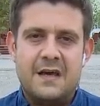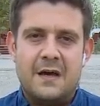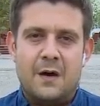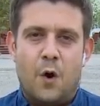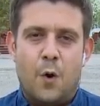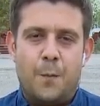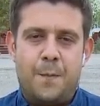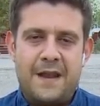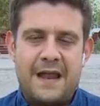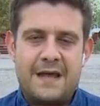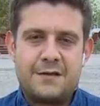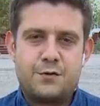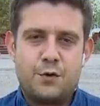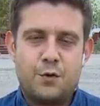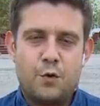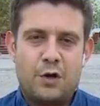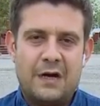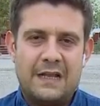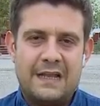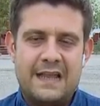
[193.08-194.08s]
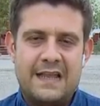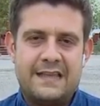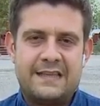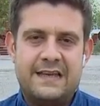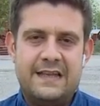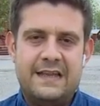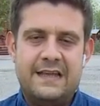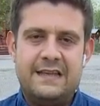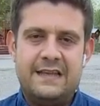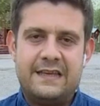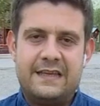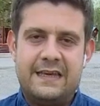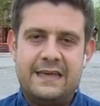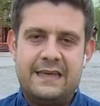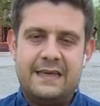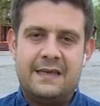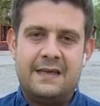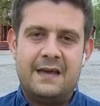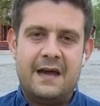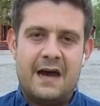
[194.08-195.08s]
Operasyon o kadar etkiliydi
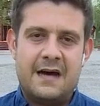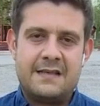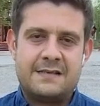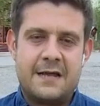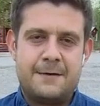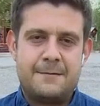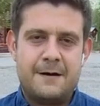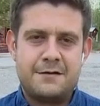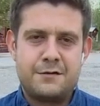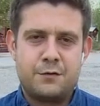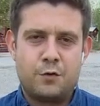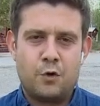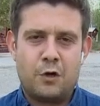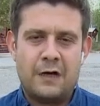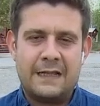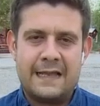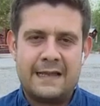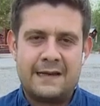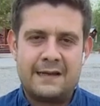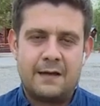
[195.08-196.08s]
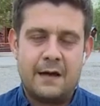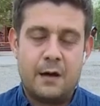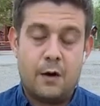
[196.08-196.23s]
ki Azerbaycan o kadar